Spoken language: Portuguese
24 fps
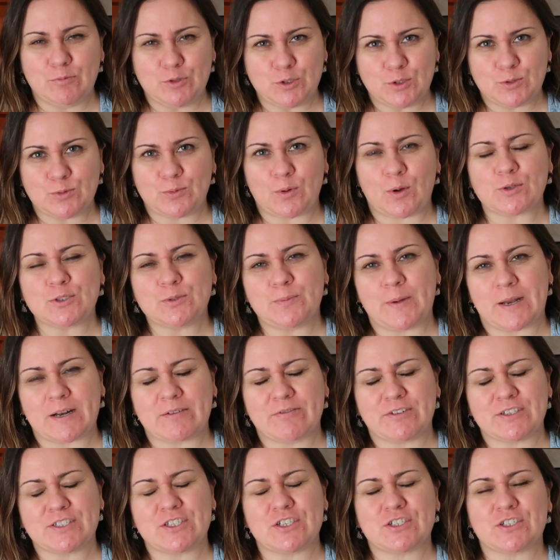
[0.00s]
muito bom, espero
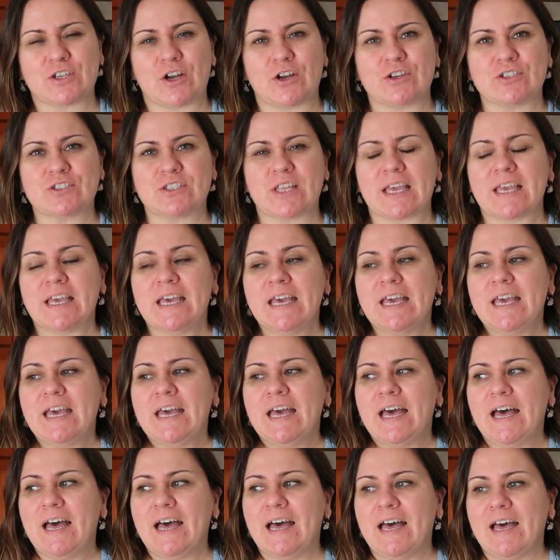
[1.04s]
que vocês gostem.
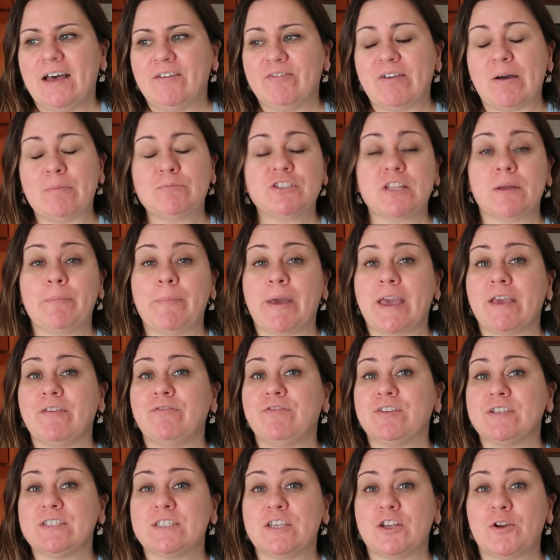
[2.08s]
Uh, vamos também
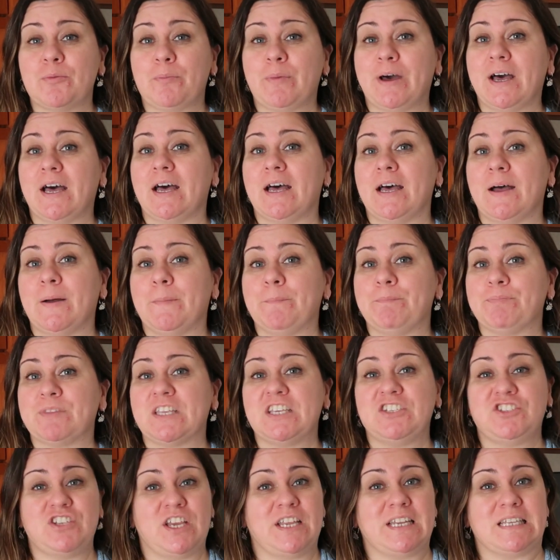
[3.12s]
fazer uma
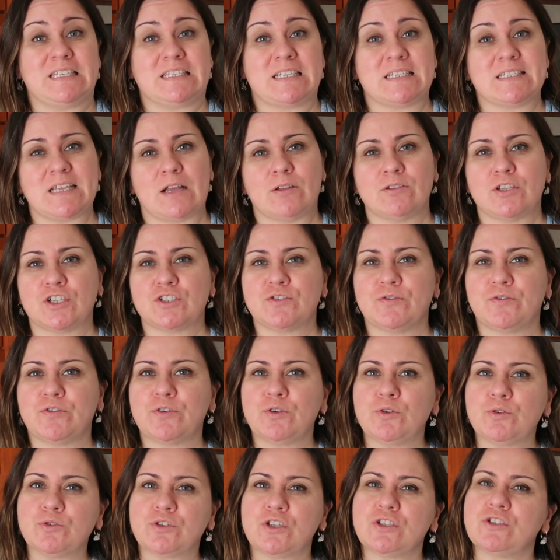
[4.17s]
higienização das
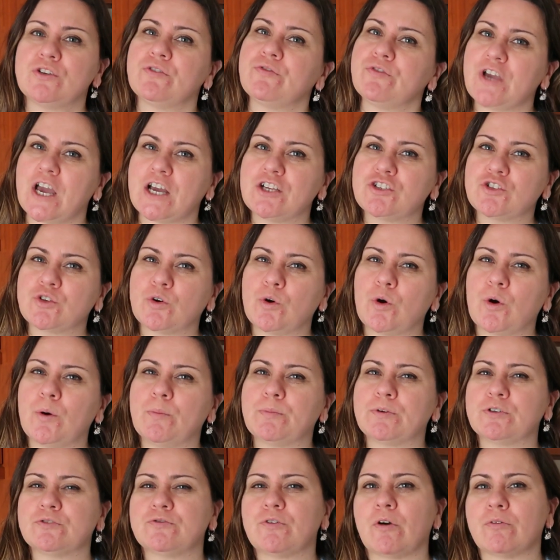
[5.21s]
frutas. Eu fui às
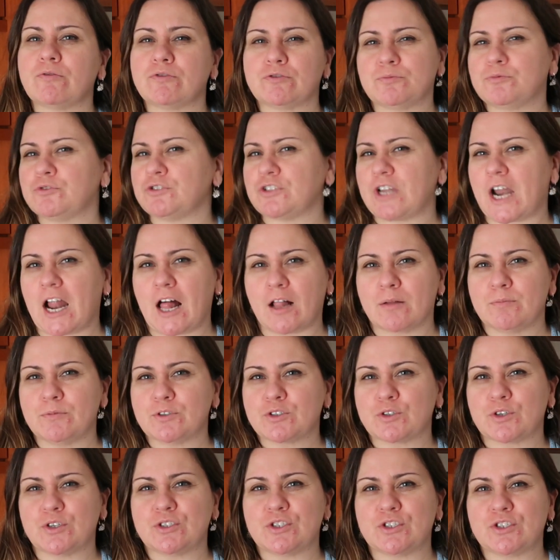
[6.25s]
compras, vou-vos mostrar
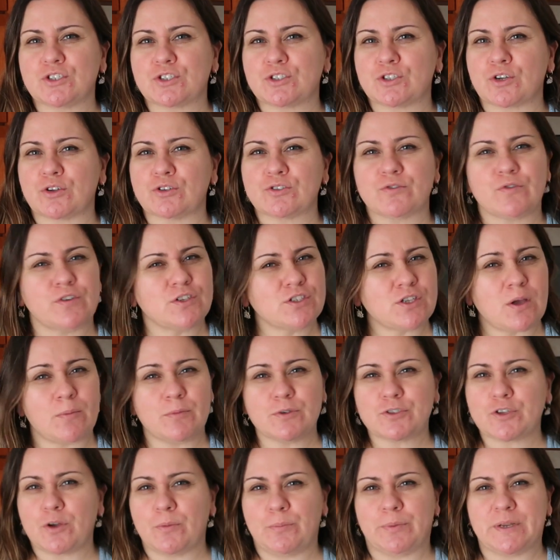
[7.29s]
algumas coisas que trouxe. Foi só
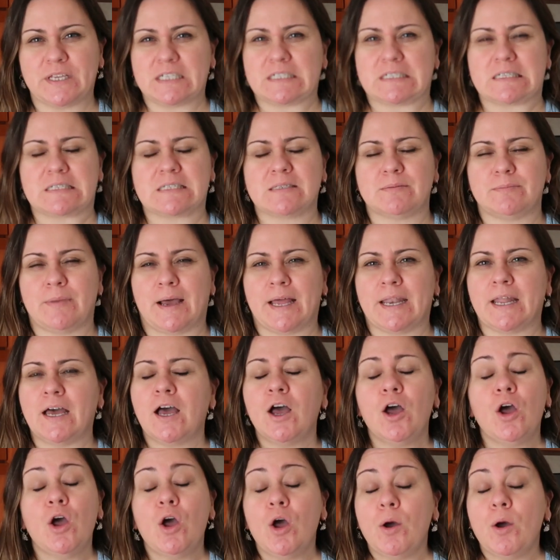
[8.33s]
umas comprinhas da semana